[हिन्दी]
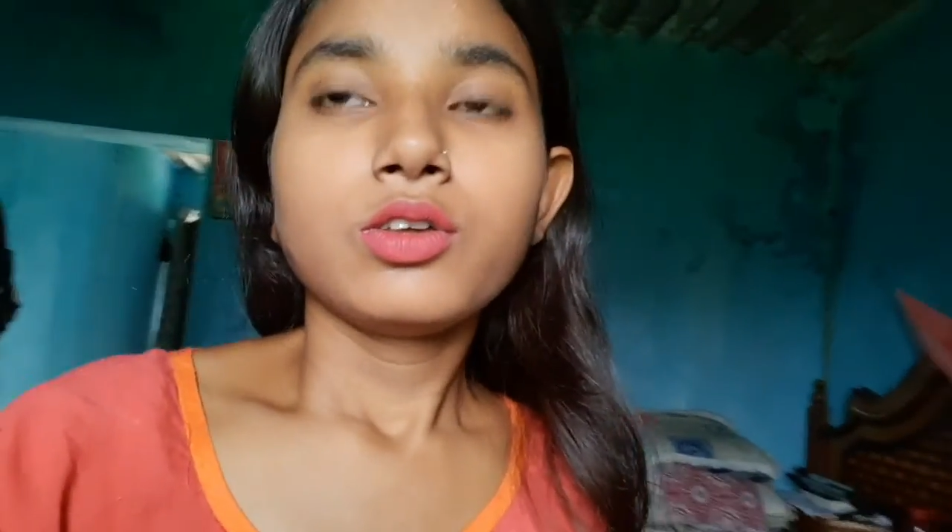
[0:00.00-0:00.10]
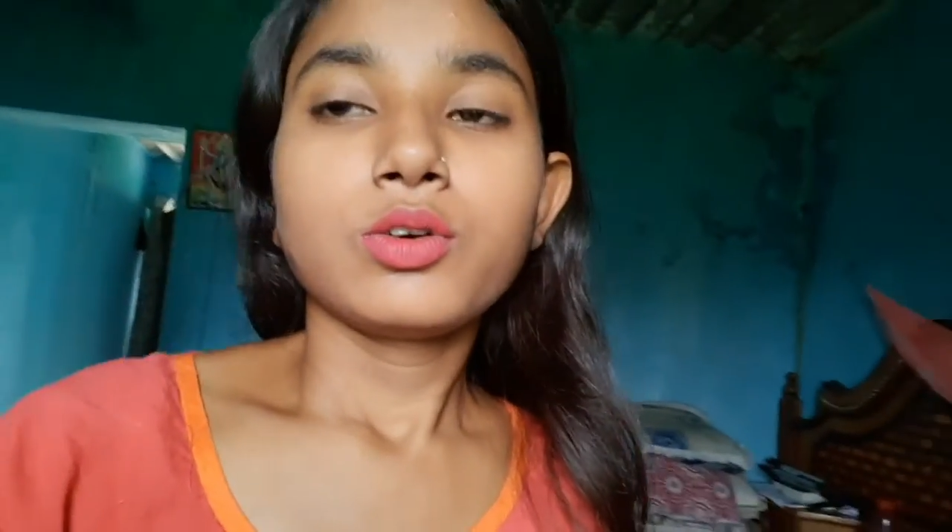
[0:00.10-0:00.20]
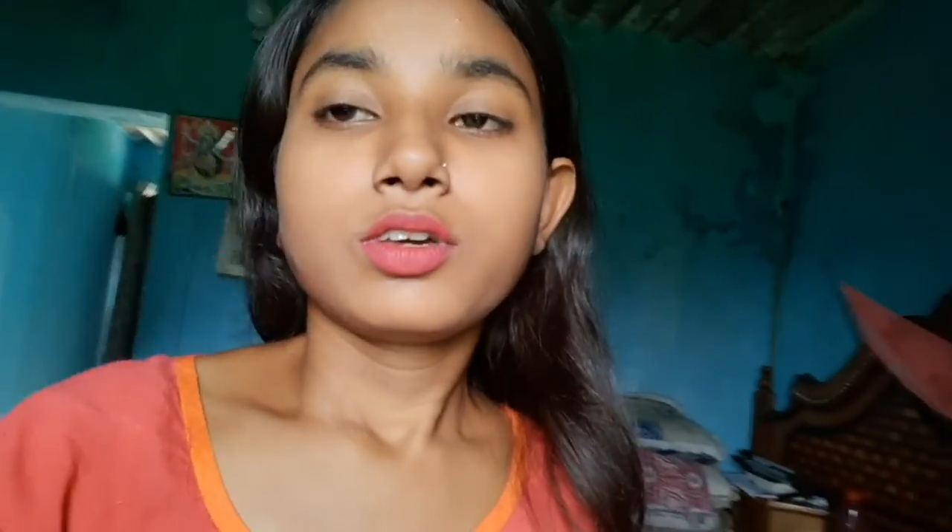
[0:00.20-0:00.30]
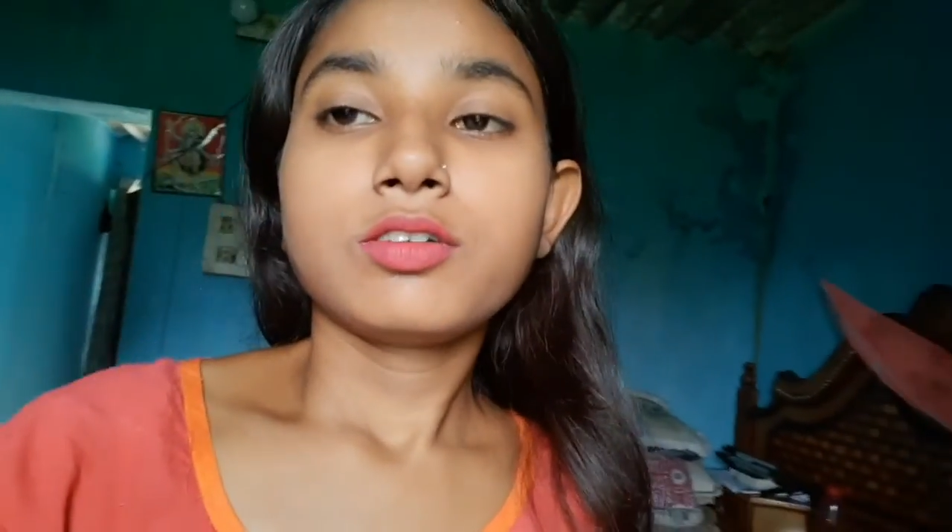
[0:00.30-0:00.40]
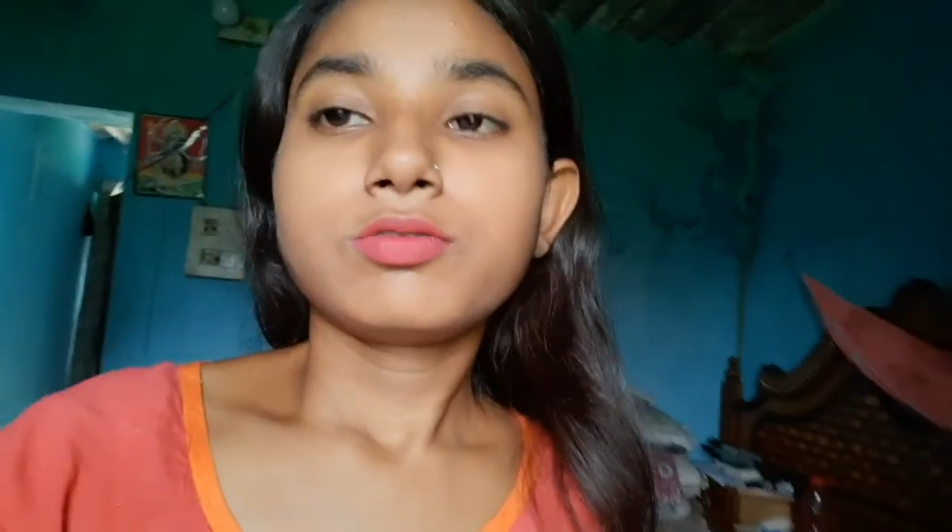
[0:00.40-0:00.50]

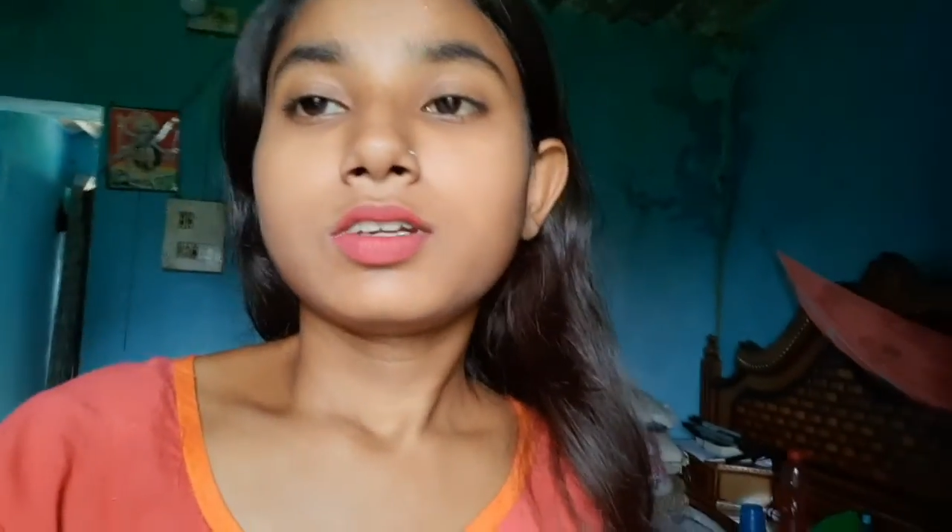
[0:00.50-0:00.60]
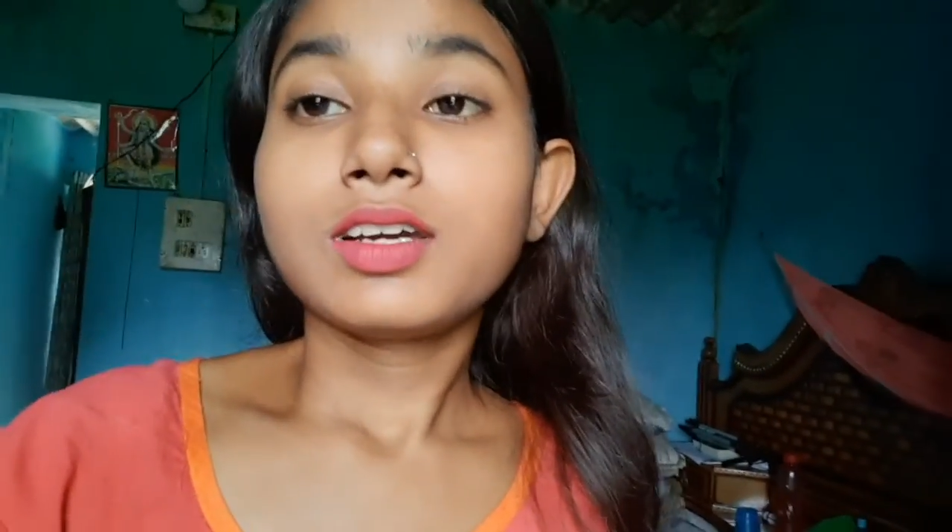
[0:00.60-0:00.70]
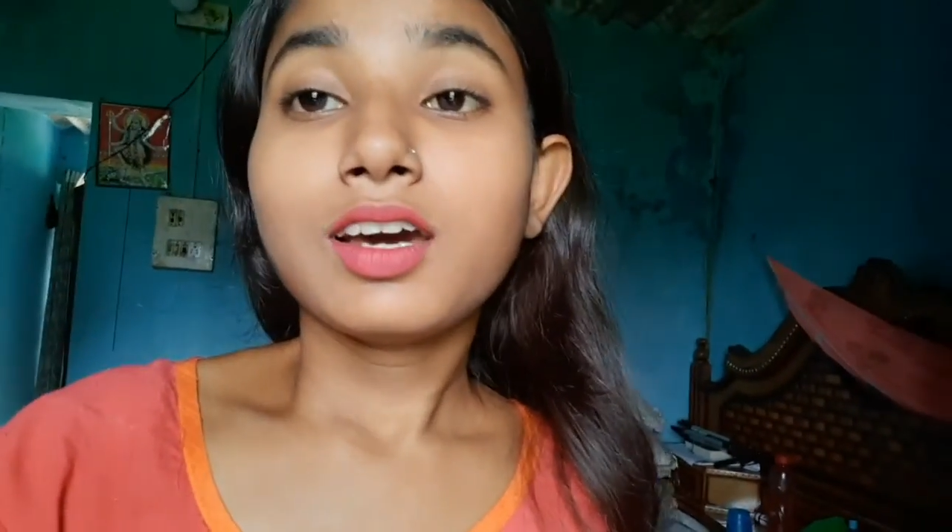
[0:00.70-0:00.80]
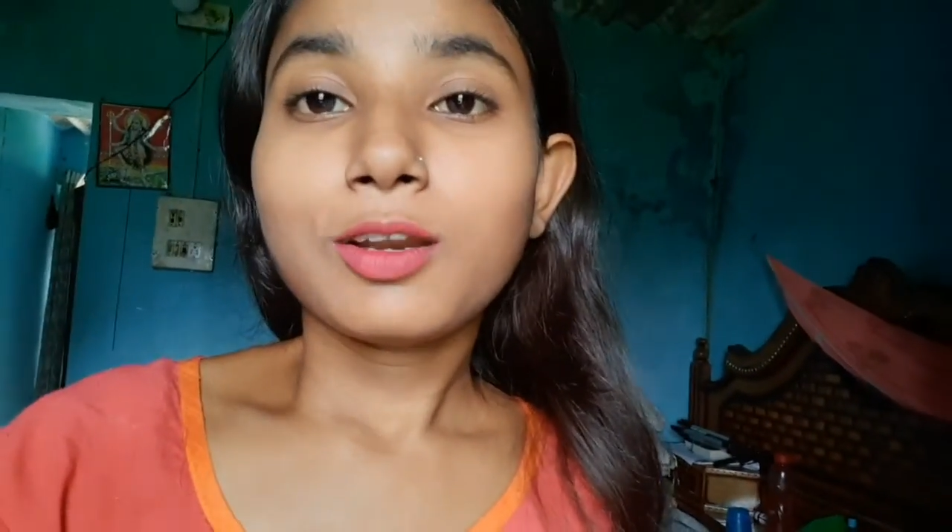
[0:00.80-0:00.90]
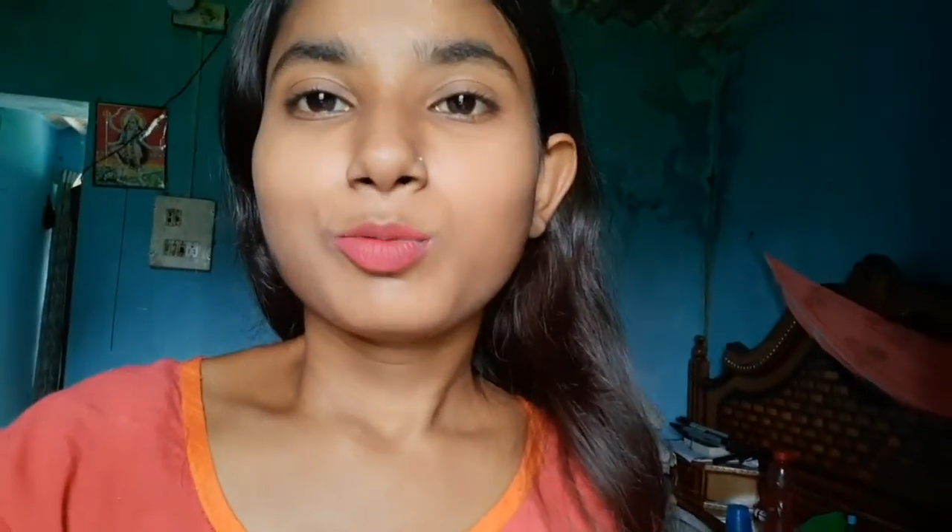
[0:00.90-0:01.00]
क्योंकि फिर
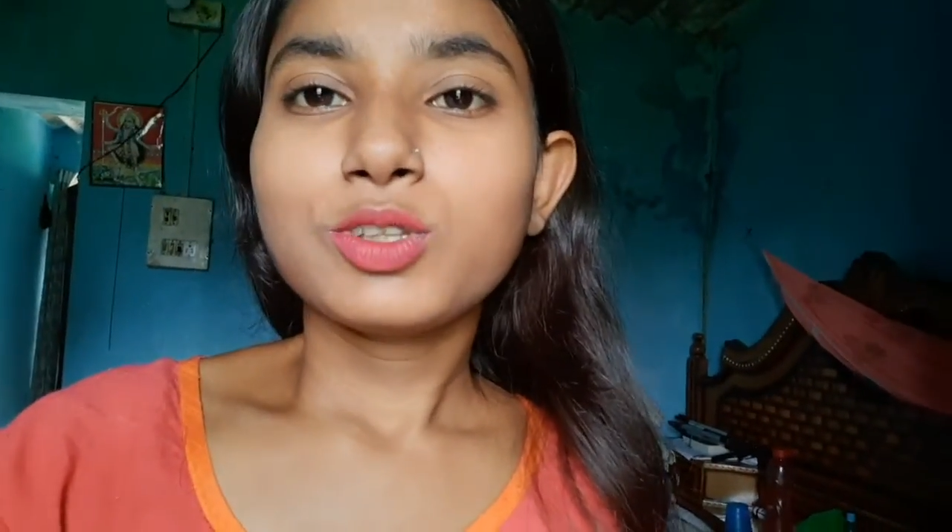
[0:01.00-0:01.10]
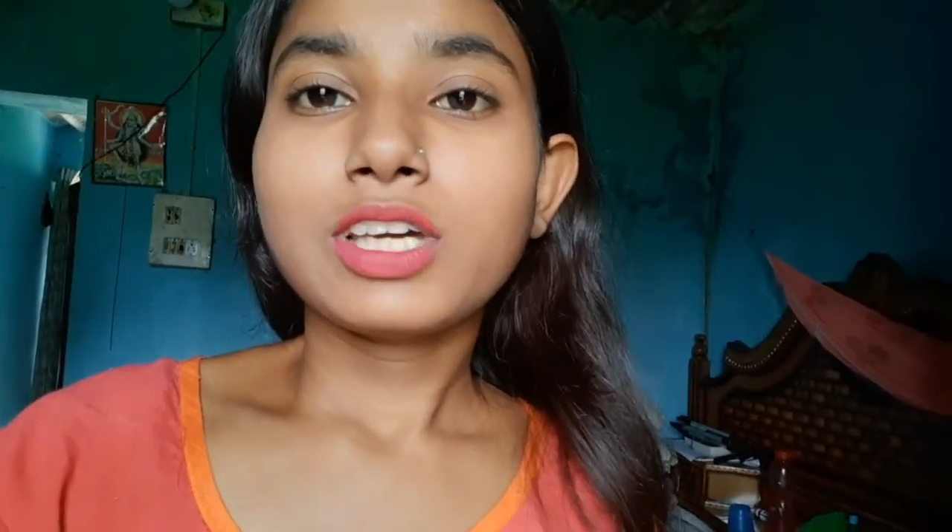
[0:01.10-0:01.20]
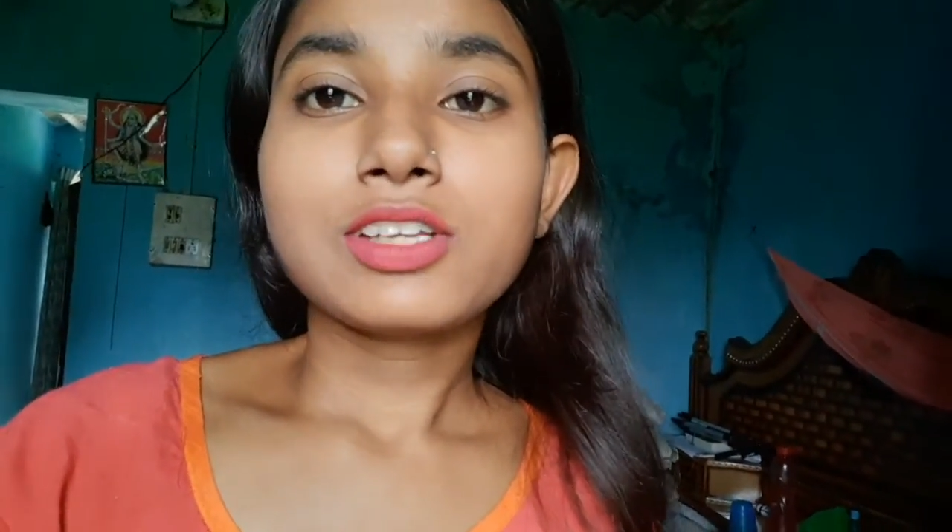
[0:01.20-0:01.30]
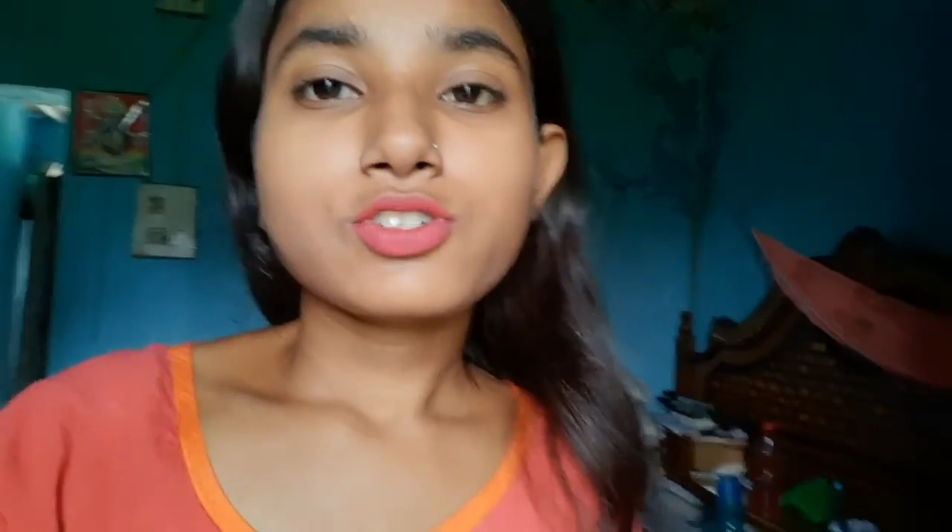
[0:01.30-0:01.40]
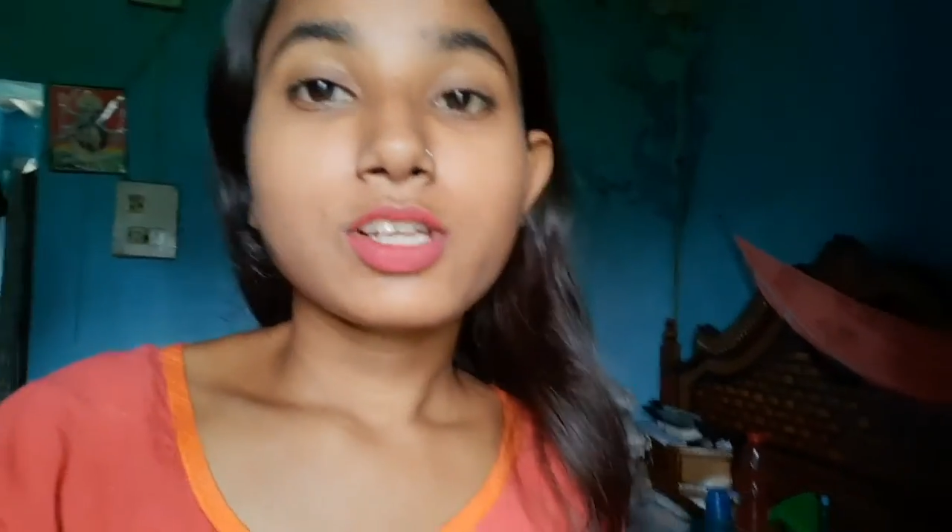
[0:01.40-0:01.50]
घर में
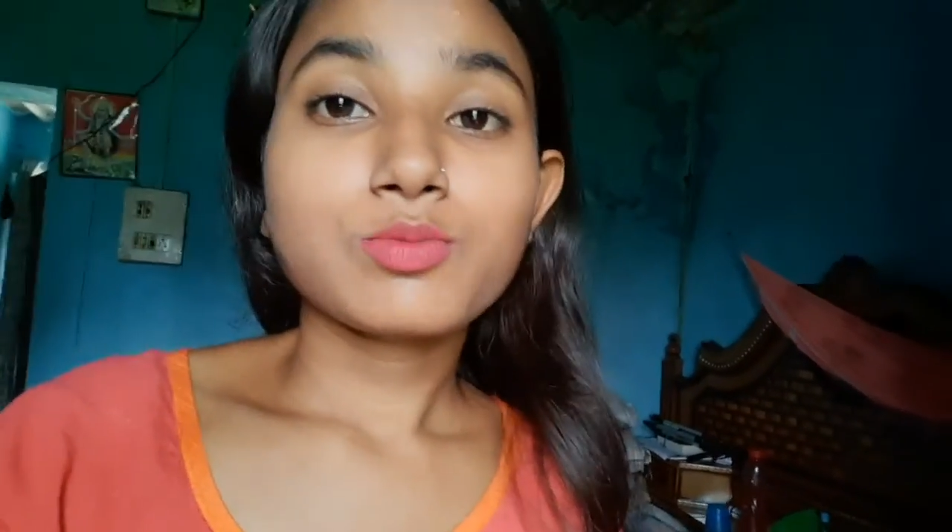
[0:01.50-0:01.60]
तो एक्चुअली